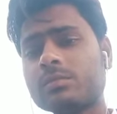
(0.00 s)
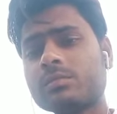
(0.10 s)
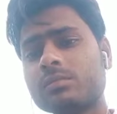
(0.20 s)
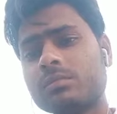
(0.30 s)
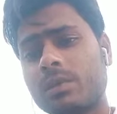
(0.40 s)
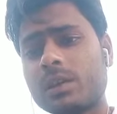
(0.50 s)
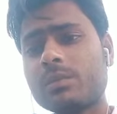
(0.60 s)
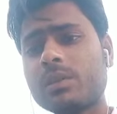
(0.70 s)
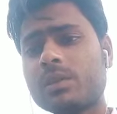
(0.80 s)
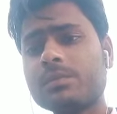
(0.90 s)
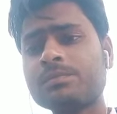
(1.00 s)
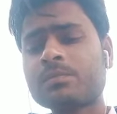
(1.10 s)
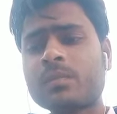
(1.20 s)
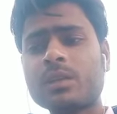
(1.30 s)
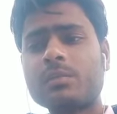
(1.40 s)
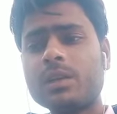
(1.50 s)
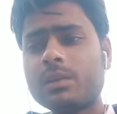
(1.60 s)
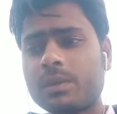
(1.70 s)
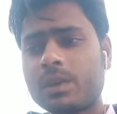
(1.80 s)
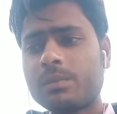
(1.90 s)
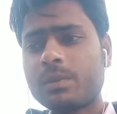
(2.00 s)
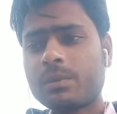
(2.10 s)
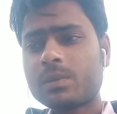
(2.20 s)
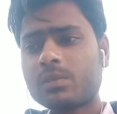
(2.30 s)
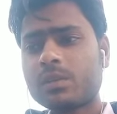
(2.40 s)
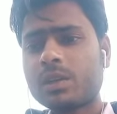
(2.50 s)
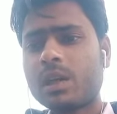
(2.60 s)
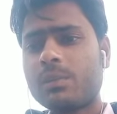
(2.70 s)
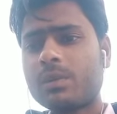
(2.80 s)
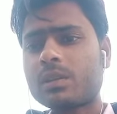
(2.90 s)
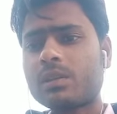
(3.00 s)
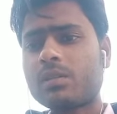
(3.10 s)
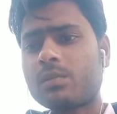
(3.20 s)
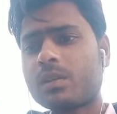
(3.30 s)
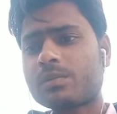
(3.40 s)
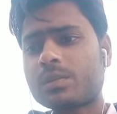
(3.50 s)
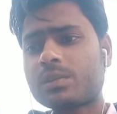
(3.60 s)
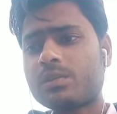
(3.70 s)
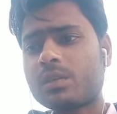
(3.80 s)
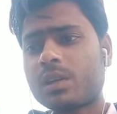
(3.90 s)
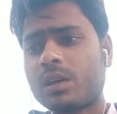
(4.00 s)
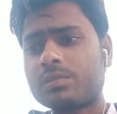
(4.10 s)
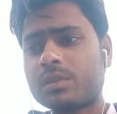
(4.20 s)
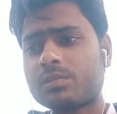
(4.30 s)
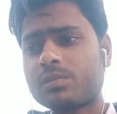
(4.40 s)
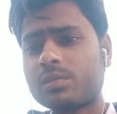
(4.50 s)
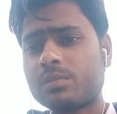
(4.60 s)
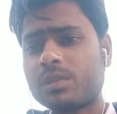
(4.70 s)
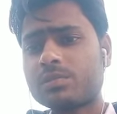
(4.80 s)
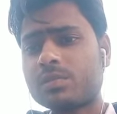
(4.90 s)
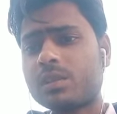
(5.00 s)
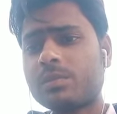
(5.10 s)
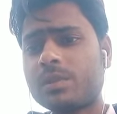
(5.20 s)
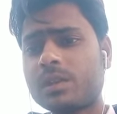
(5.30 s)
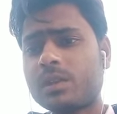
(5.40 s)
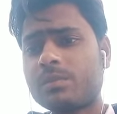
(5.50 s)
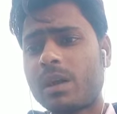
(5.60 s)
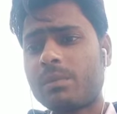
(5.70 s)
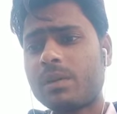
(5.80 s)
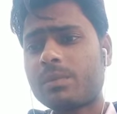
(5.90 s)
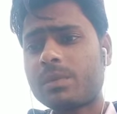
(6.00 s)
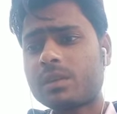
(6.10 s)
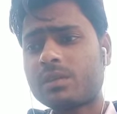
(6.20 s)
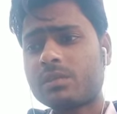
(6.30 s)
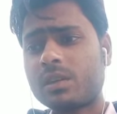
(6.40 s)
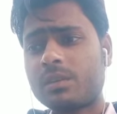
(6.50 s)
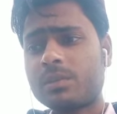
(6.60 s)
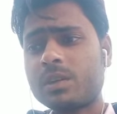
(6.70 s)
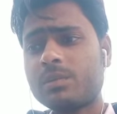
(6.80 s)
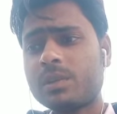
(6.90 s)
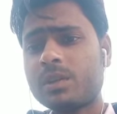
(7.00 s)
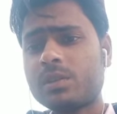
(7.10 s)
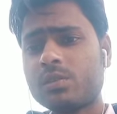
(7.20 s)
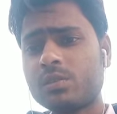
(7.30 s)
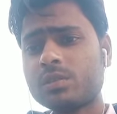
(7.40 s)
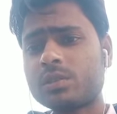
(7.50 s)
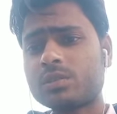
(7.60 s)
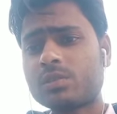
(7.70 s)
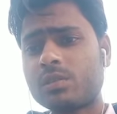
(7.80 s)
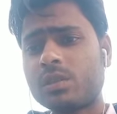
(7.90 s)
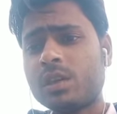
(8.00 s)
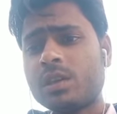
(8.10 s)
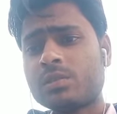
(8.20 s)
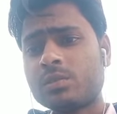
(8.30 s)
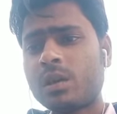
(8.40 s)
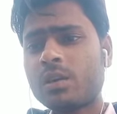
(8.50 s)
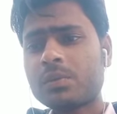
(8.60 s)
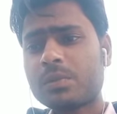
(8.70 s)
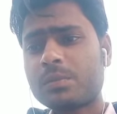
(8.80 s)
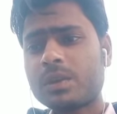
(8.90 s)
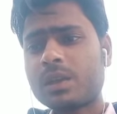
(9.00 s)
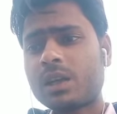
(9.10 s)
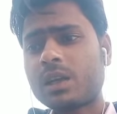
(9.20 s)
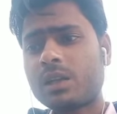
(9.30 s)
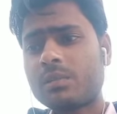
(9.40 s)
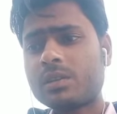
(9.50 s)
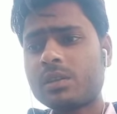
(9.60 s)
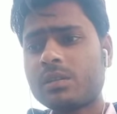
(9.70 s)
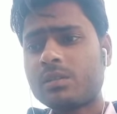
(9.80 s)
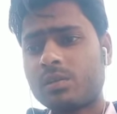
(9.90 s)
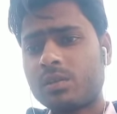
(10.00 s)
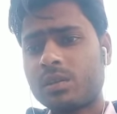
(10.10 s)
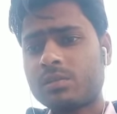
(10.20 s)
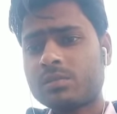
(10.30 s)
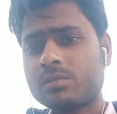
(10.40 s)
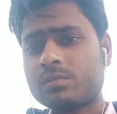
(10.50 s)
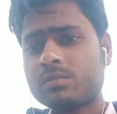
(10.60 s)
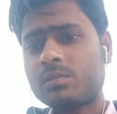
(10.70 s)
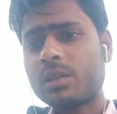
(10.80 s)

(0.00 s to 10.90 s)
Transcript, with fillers: बनिया मिट्टी बनिया मिट्टी पर्वतों के अपर्दन और वनस्पतियों के अवशेषों से मरुस्थलीय मिट्टी व्यापक अपर्दन से लवड़ीय मिट्टी उच्च ज्वारों से मृदा का लवड़ीय होना बनिया